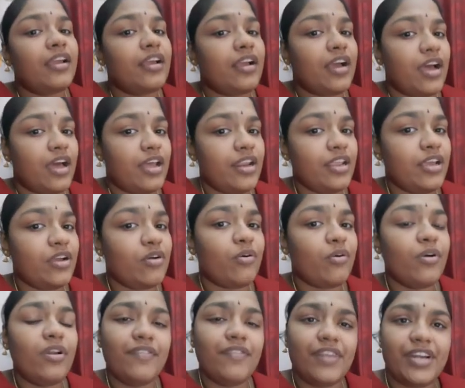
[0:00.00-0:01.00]

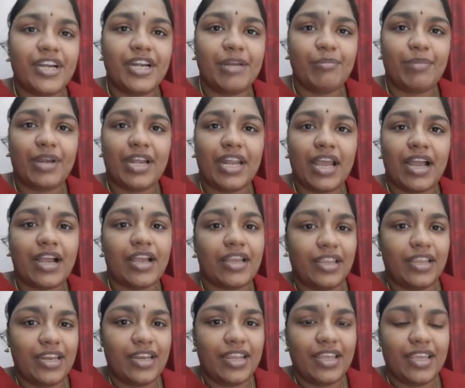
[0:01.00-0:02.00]
கறிக்கோள் விட்டுட்டு போயிட்டாங்க
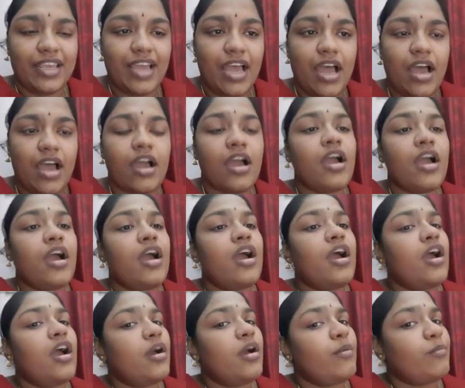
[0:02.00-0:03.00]
இல்லையா
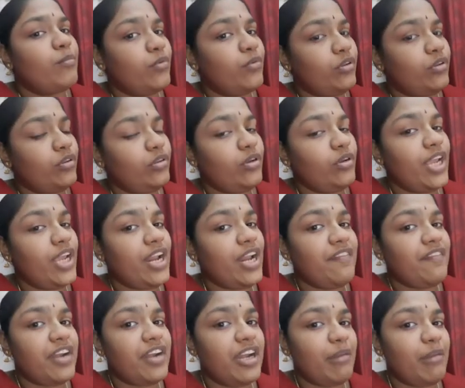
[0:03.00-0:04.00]
முத்து என்ன
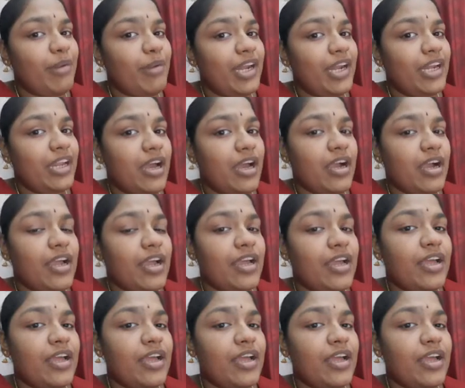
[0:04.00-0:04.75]
விட்டுட்டு போயிட்டாங்க